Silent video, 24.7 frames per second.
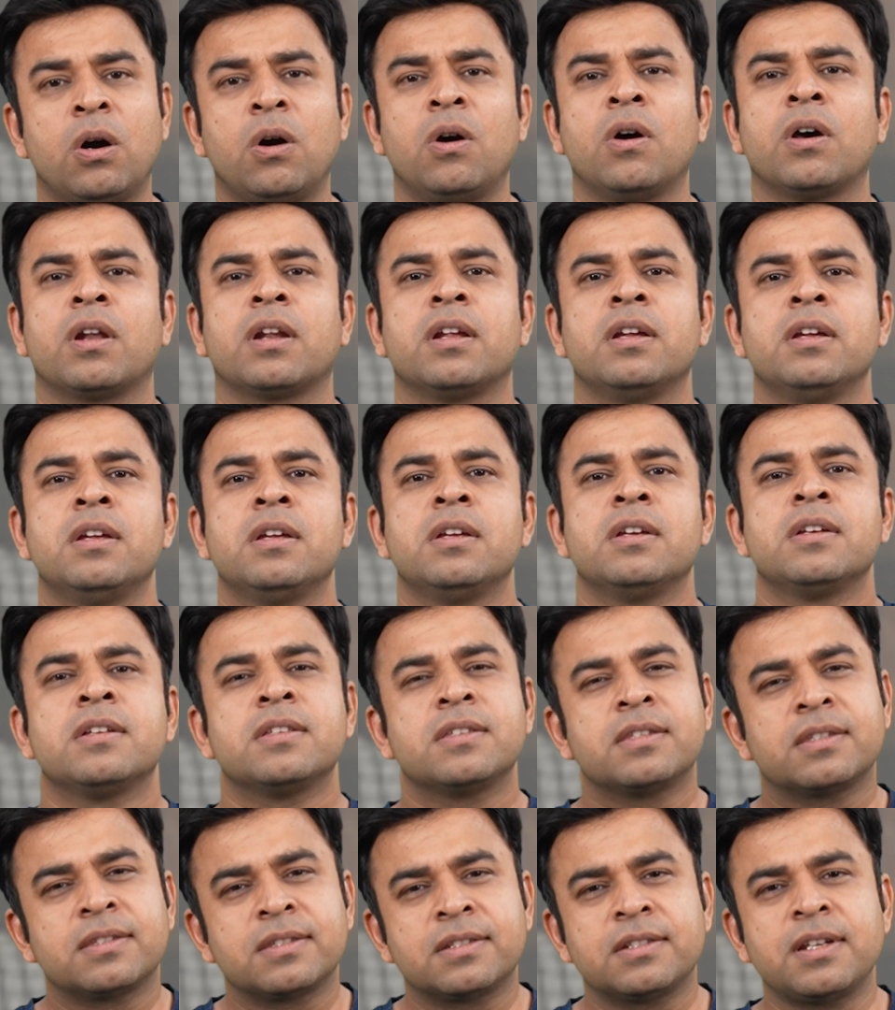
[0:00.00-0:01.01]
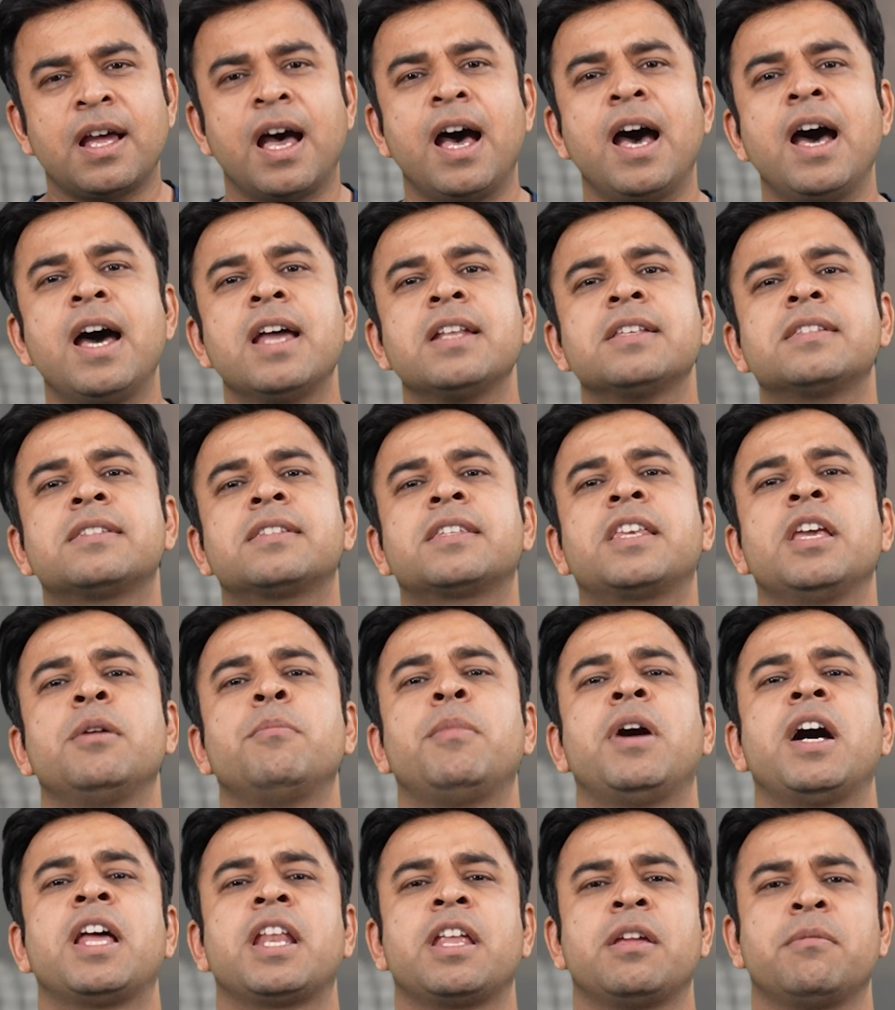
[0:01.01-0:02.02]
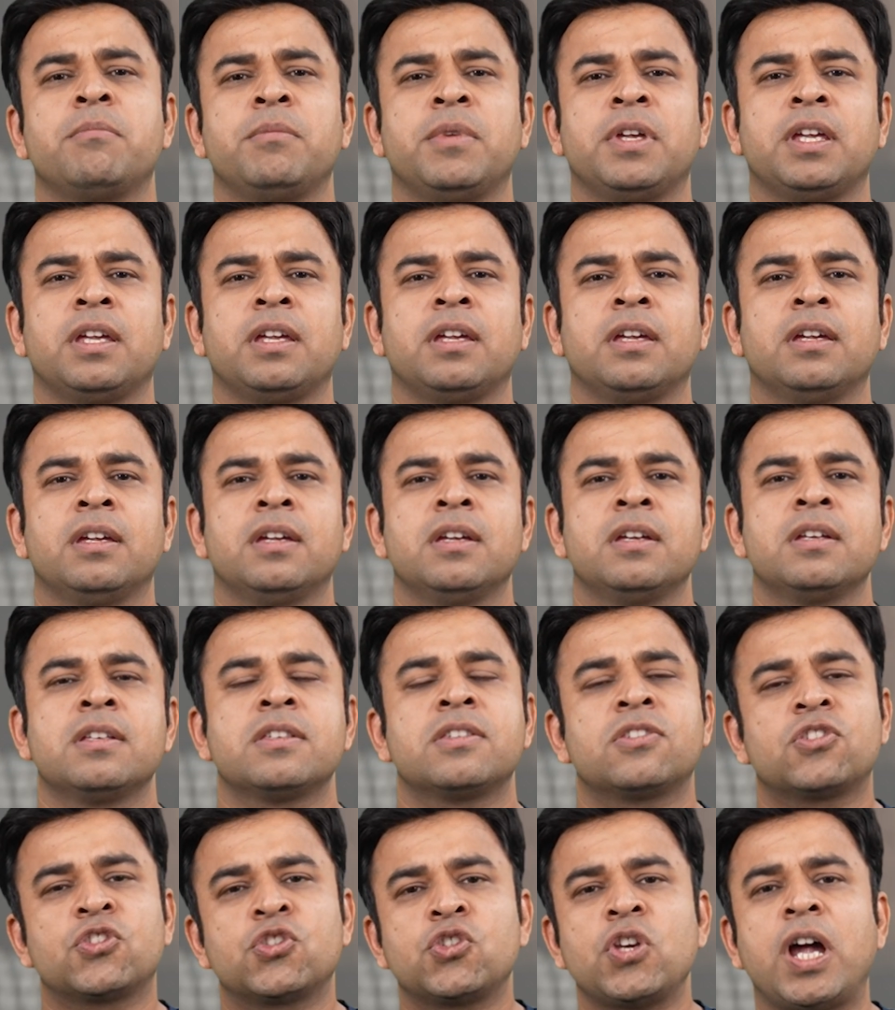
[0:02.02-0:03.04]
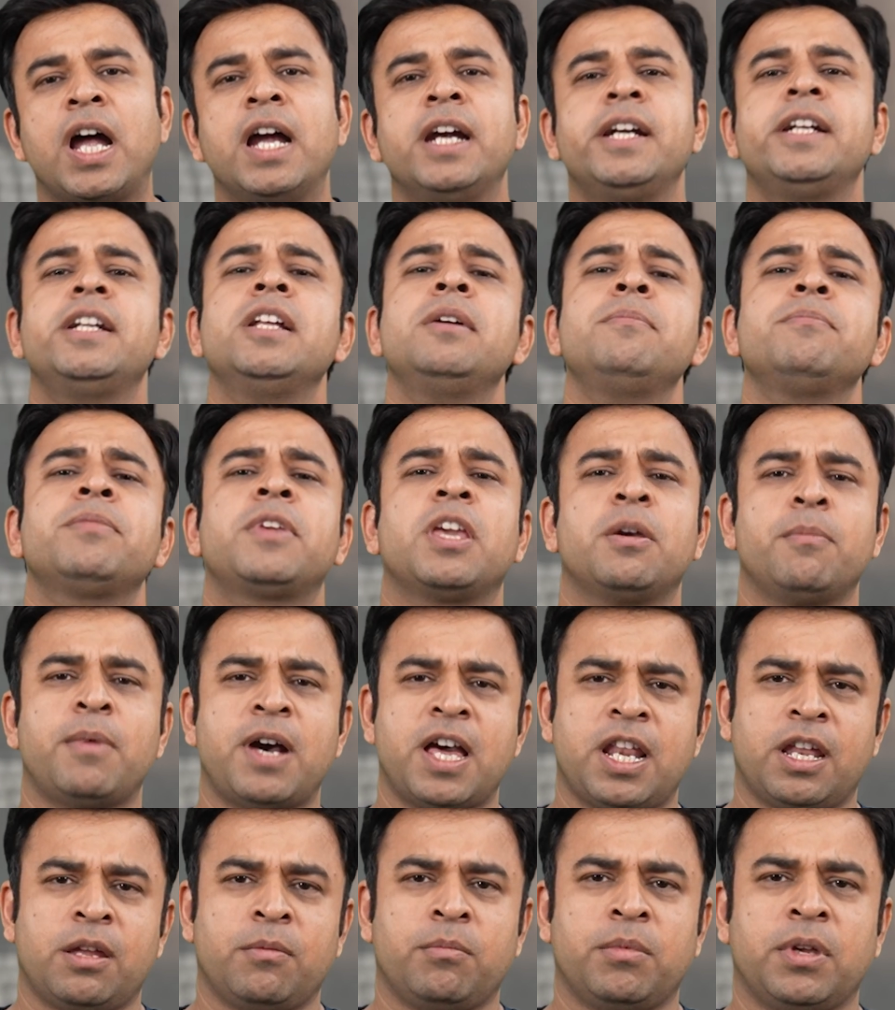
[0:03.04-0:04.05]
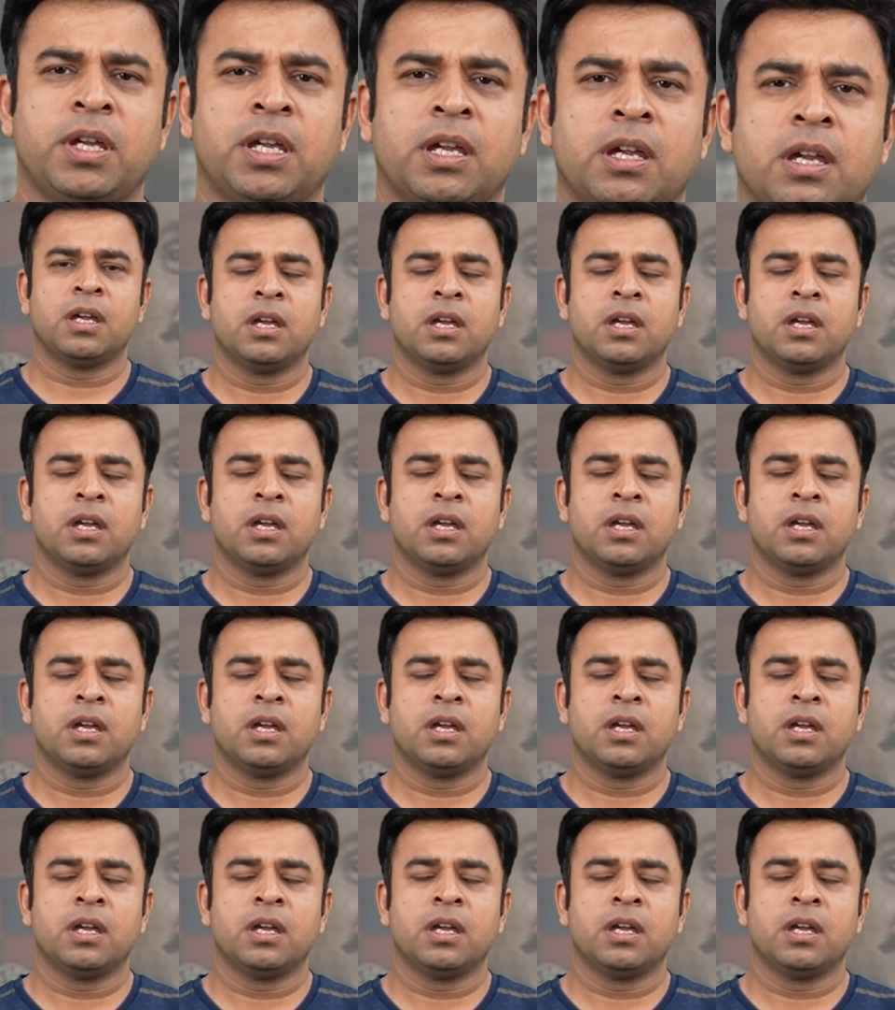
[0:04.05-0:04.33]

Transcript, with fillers: और स्टार्स के बारे में स्टारडम के बारे में